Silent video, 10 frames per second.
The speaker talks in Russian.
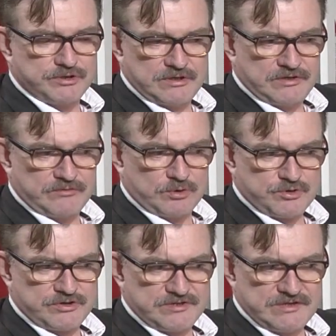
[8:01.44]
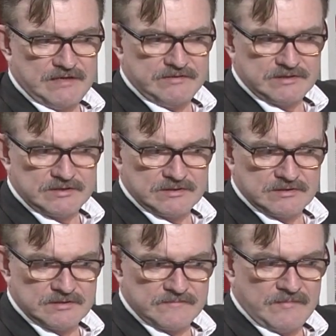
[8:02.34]
ни в грош не ставит,
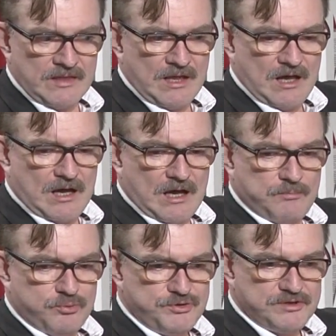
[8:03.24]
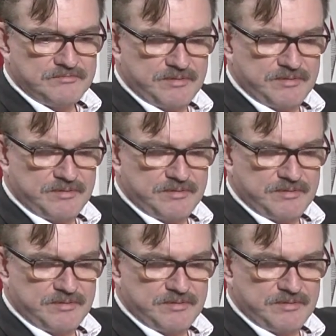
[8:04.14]
а Путин по